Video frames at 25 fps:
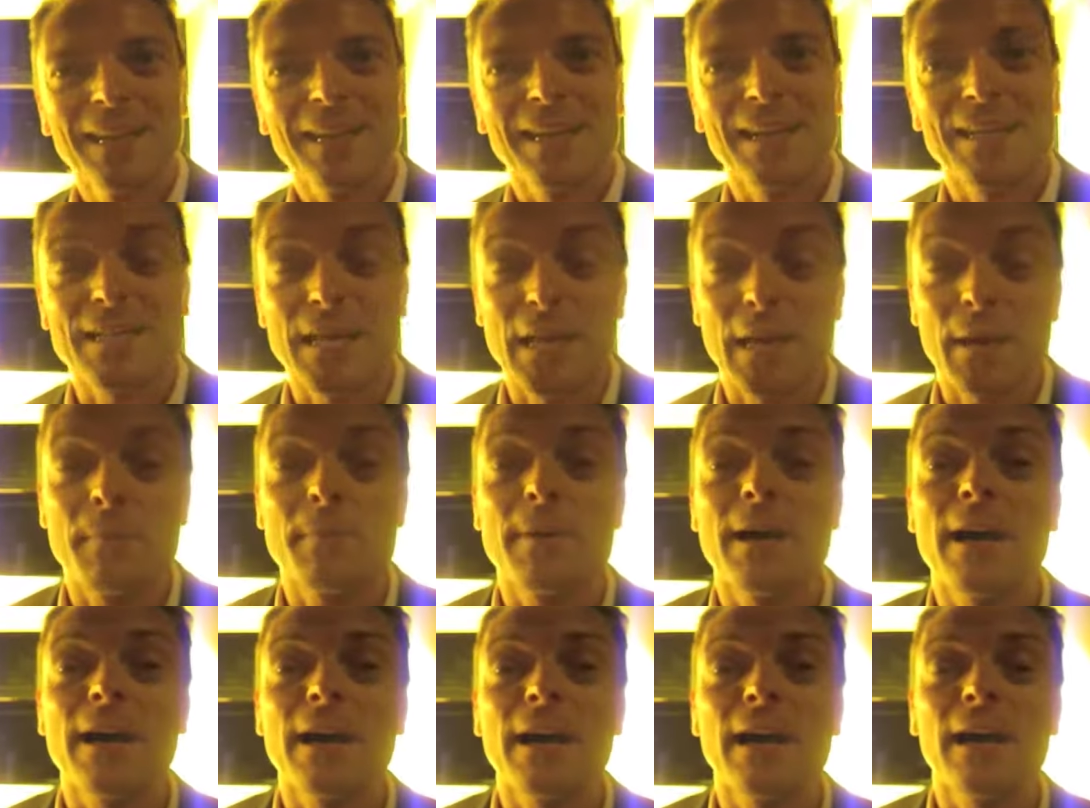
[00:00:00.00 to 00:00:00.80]
que se
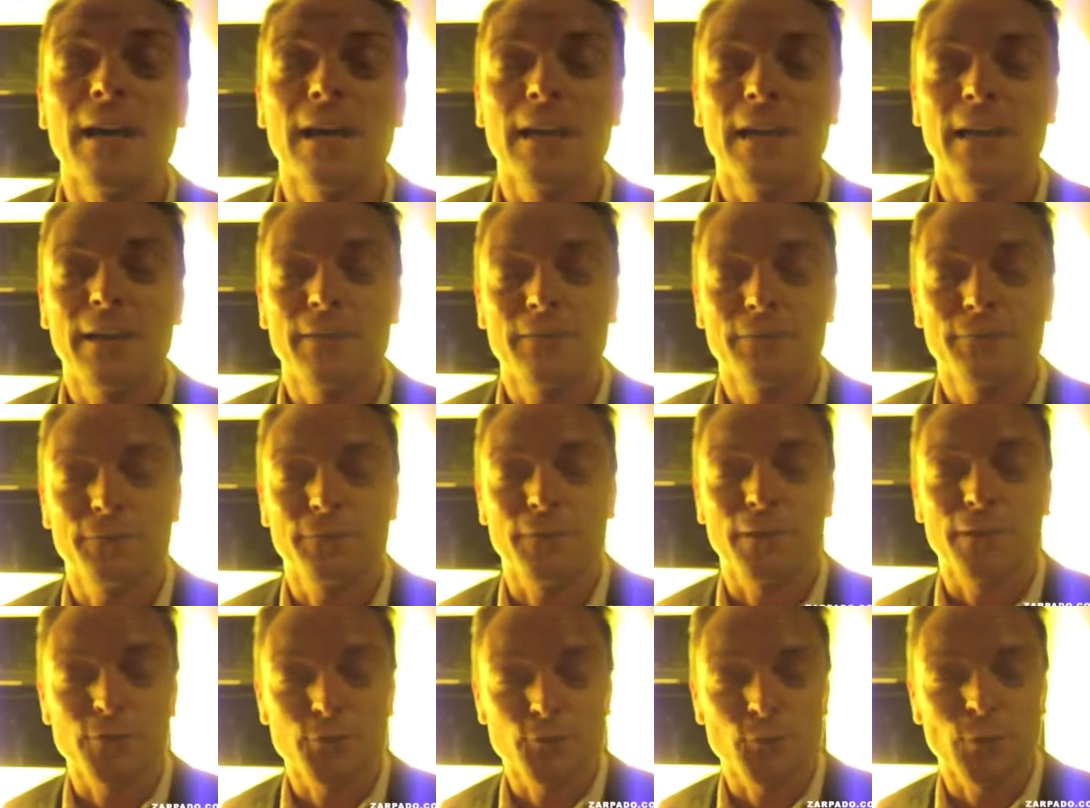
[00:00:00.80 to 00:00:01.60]
llama
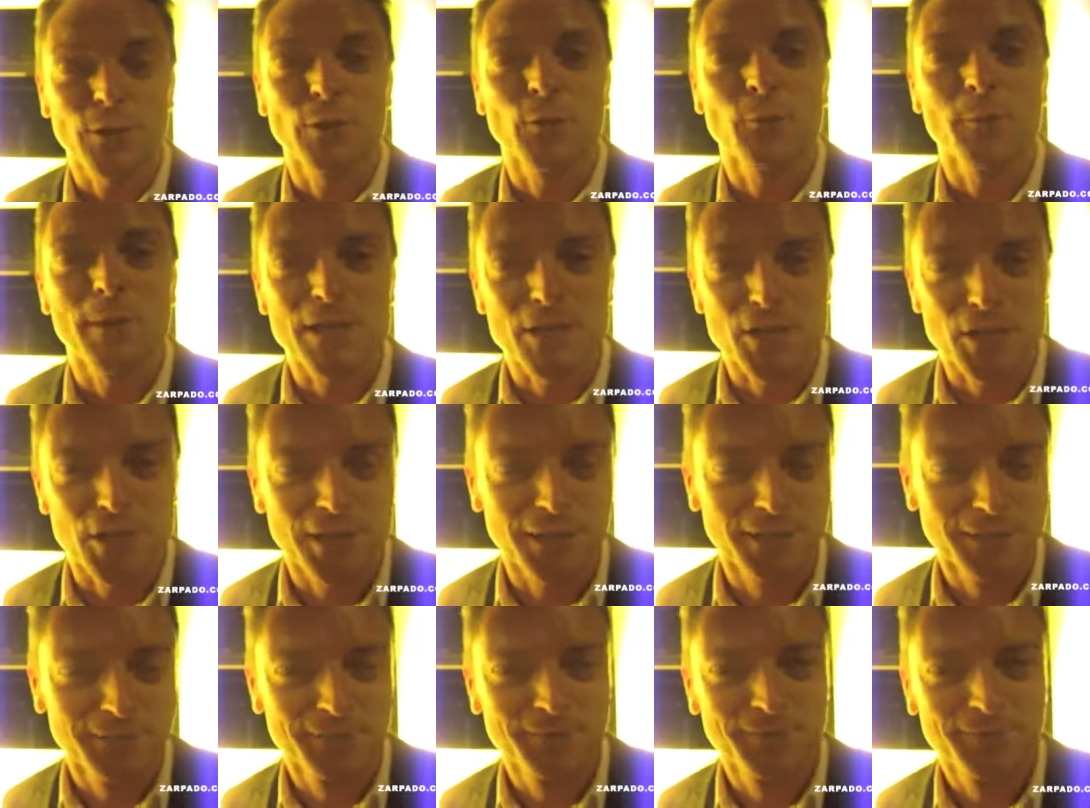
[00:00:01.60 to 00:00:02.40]
François
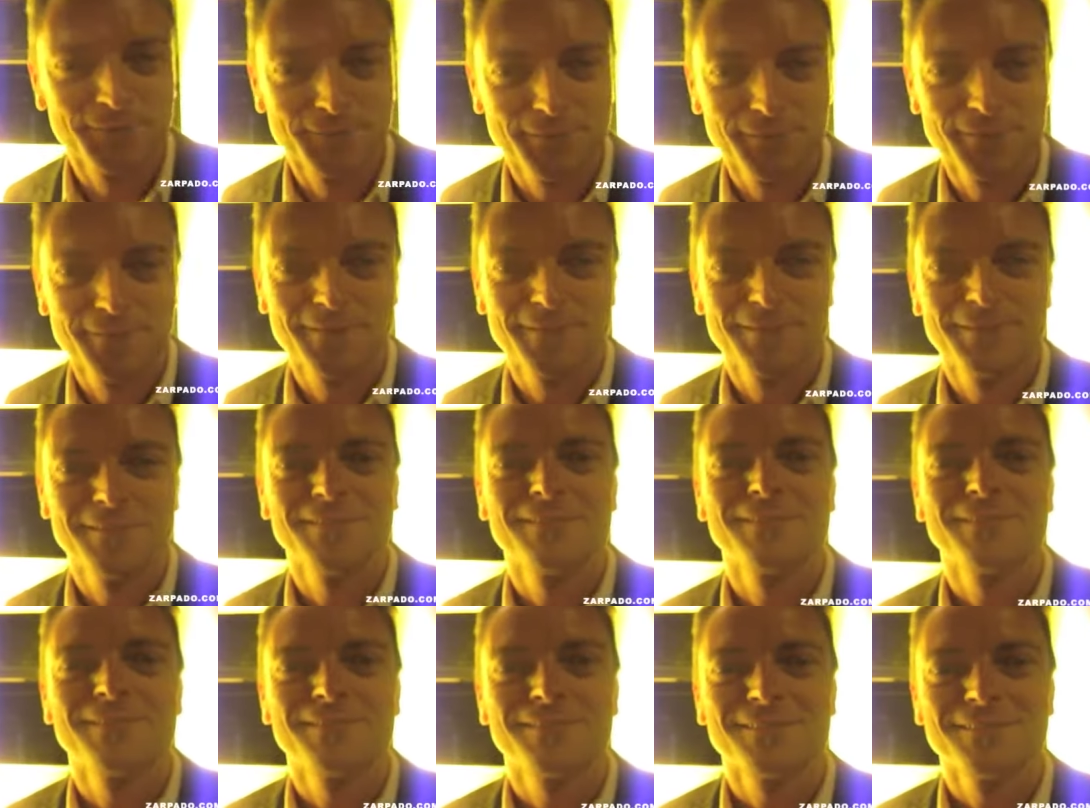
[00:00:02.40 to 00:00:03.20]
de ¿Y
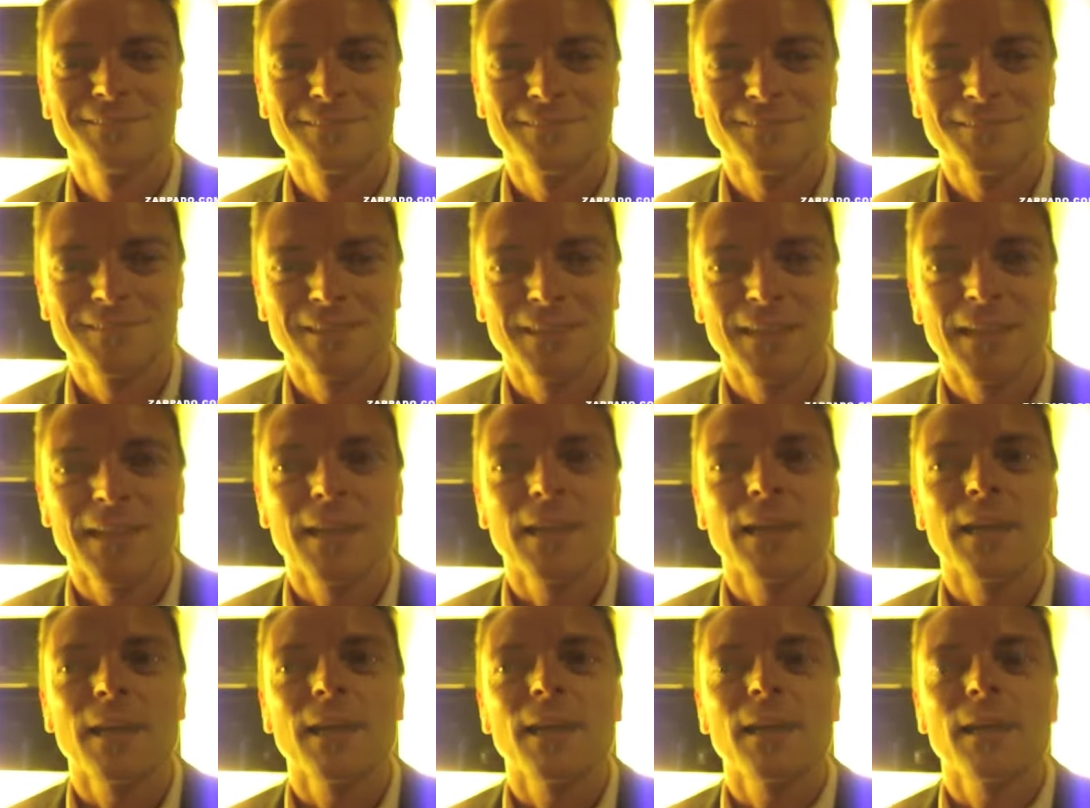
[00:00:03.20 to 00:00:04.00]
vive realmente en
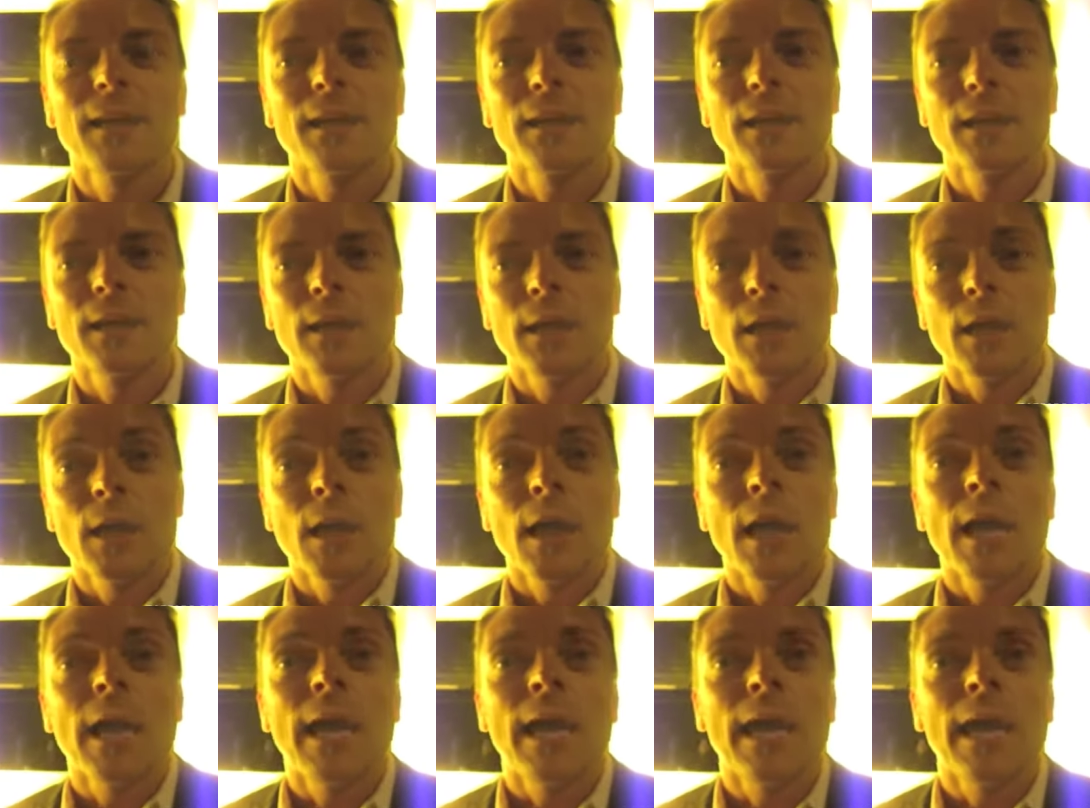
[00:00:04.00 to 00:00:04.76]
Grasse y todo eso?